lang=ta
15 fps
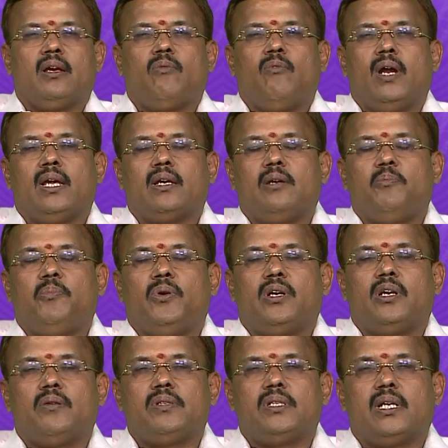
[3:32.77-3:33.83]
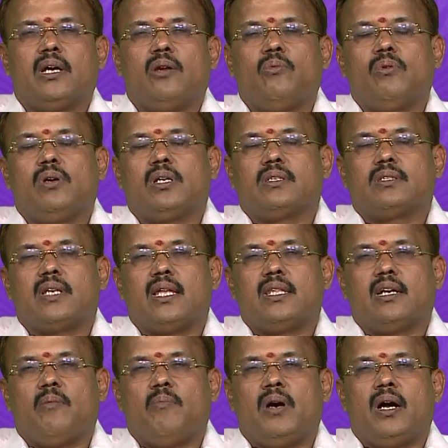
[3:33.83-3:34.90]
வழக்கு போன்ற விஷயங்கள் உங்களுக்கு
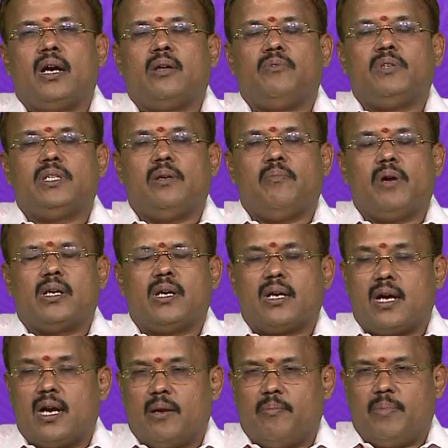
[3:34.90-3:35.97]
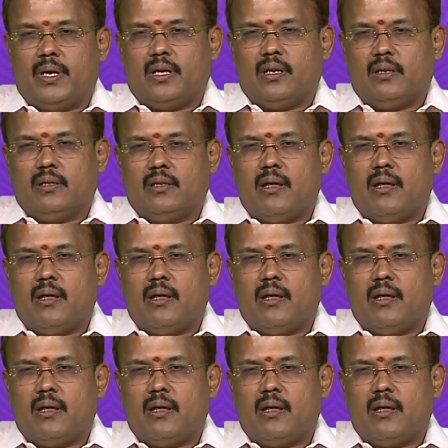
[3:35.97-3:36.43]
சாதகமான விஷயமாக காணப்படுகிறது